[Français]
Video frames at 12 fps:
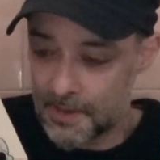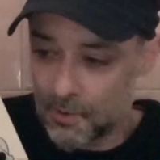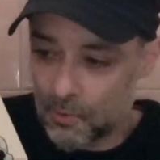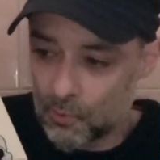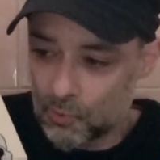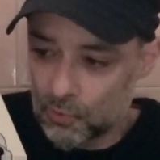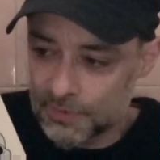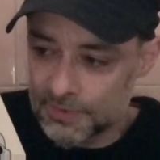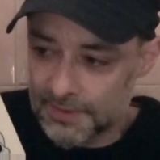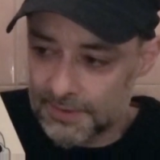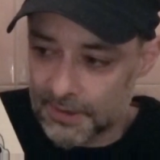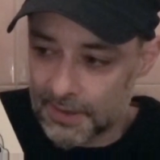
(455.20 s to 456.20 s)
on
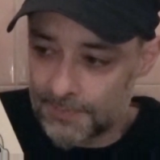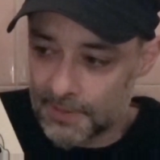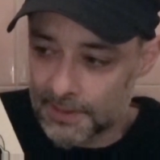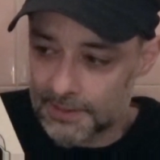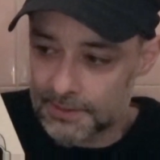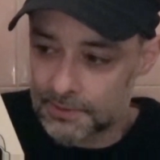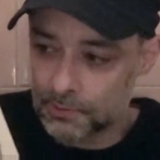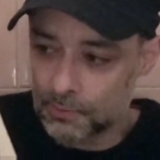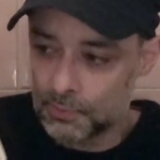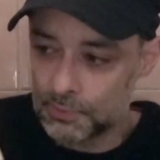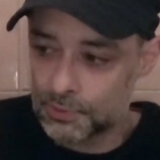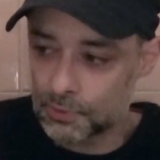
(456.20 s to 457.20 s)
constata
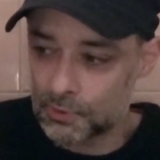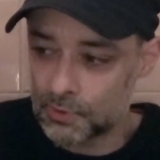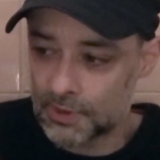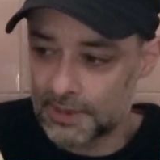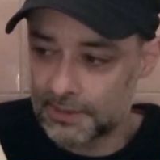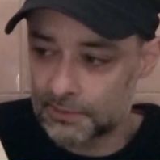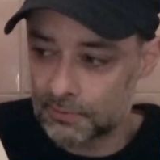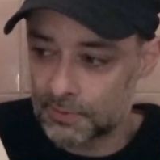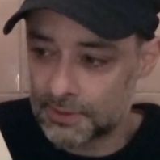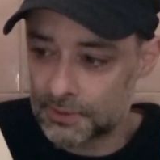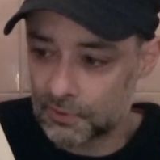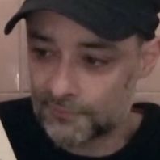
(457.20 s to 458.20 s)
l'apparition, sur le reste de
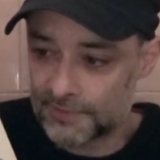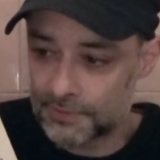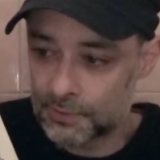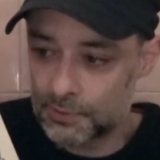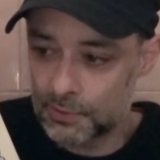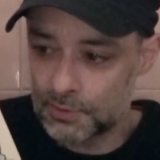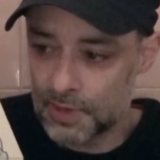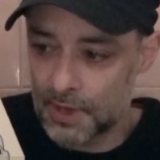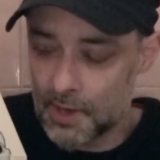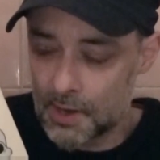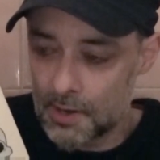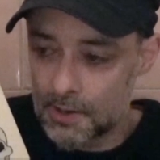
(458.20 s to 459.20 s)
la surface osseuse,
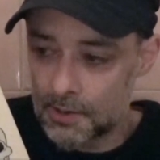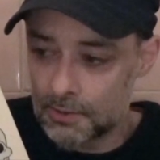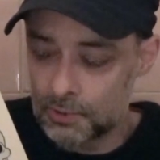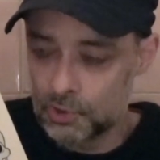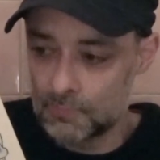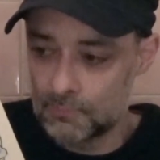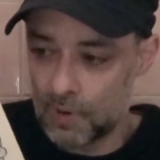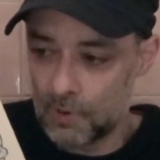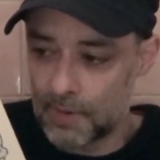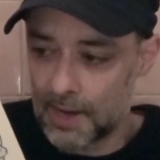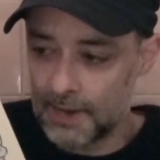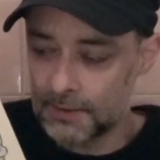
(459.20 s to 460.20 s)
d'une
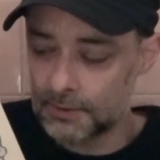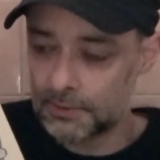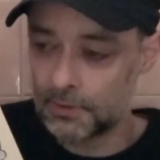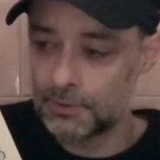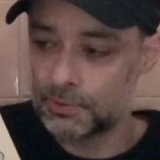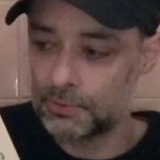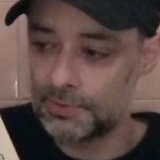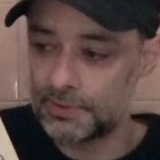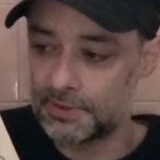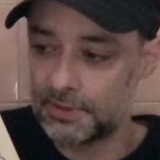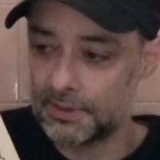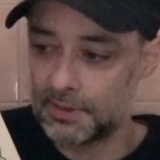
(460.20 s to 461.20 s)
membrane
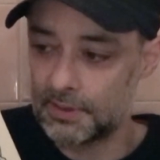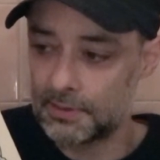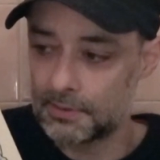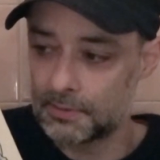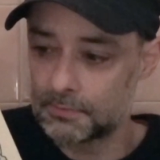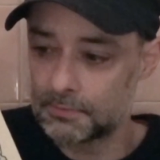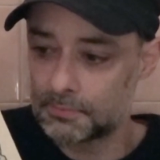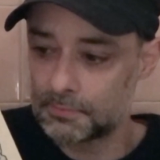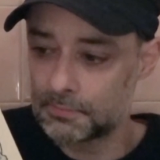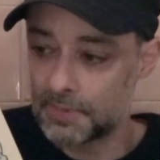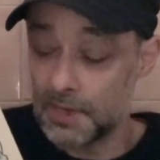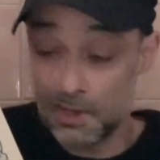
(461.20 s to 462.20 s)
translucide.
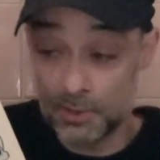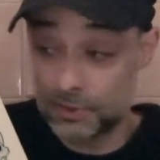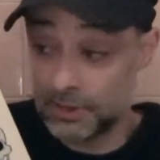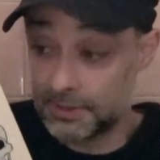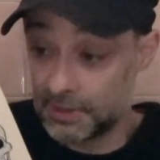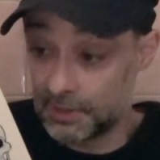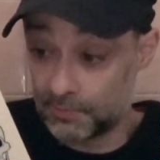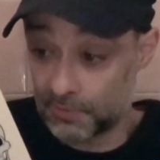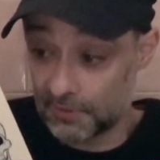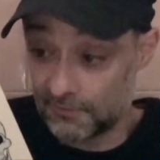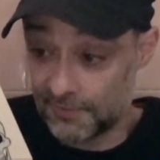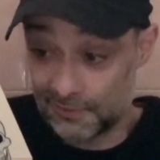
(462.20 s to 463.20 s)
Celle-ci
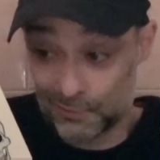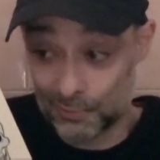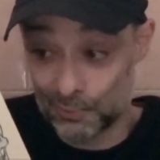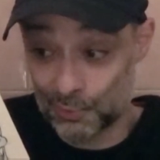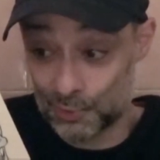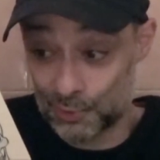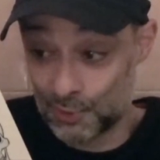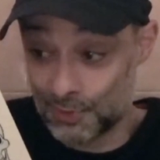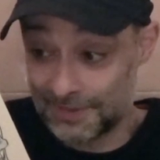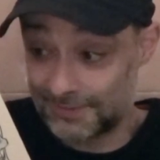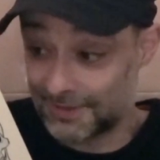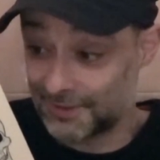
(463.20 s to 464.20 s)
prit vite une
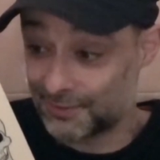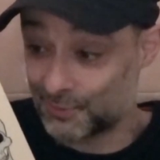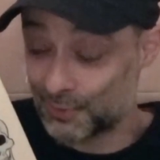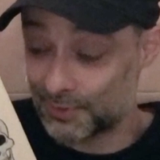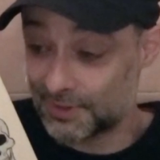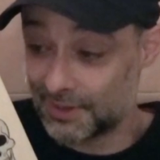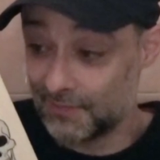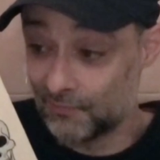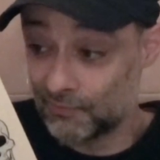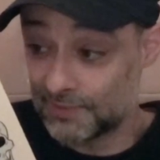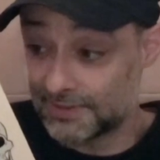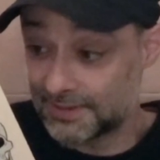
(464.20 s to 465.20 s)
jolie teinte rosée,
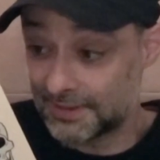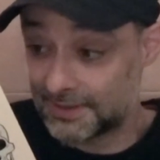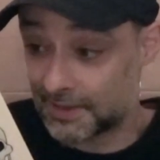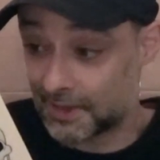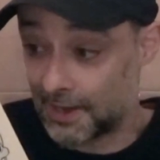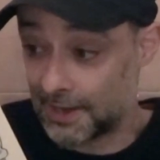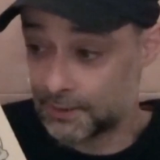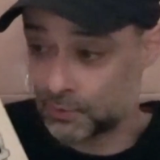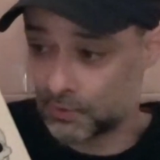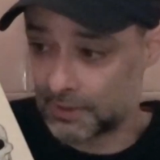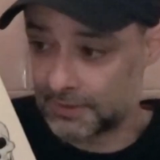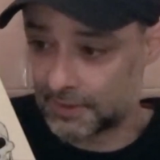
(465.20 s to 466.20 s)
puis s'étira,
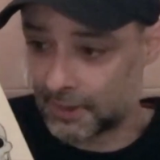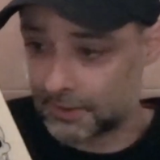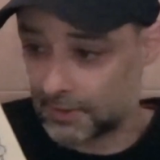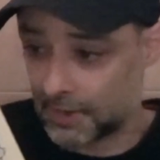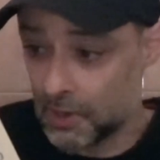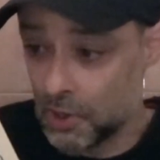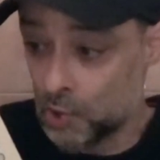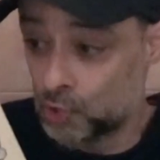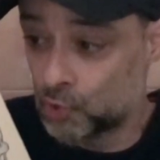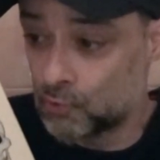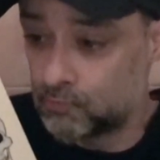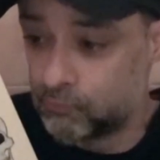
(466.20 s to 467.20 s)
se rétracta,
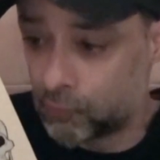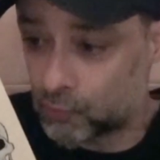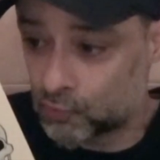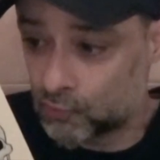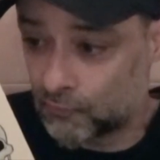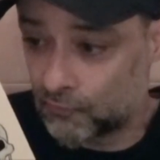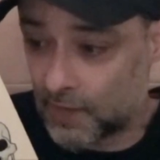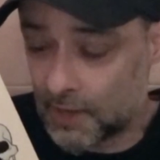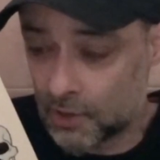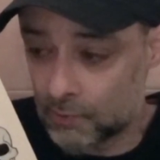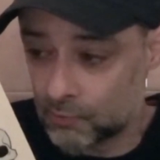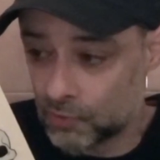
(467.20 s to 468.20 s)
se
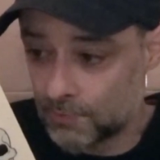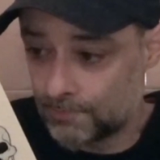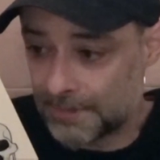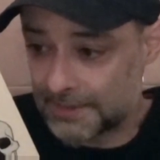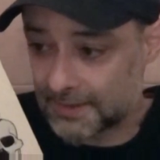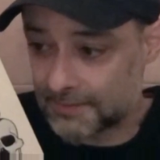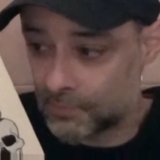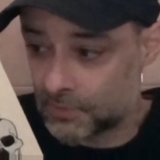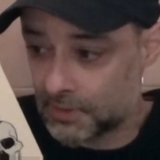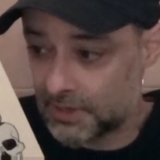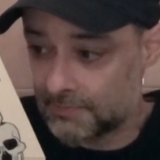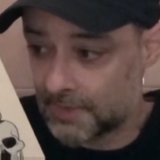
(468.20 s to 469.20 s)
boursoufla comme une pâte à
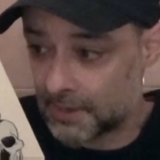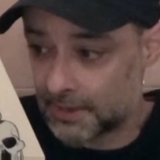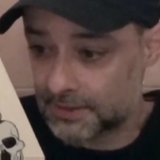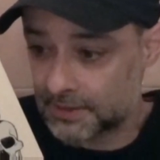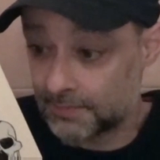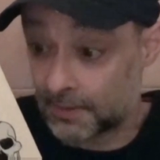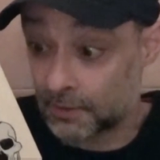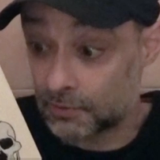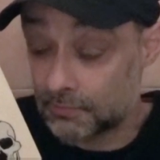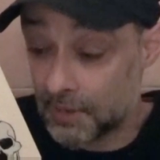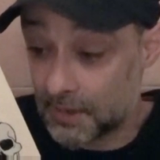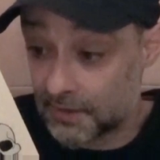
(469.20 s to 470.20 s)
modeler malaxée par
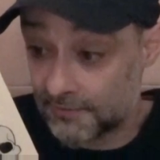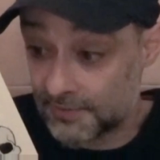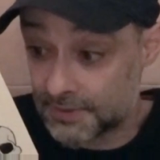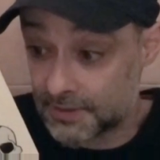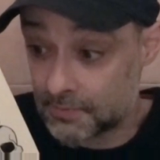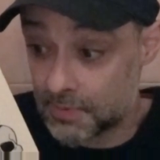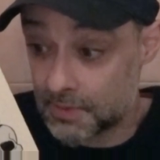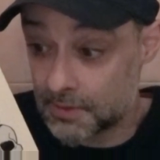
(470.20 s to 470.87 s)
une main invisible.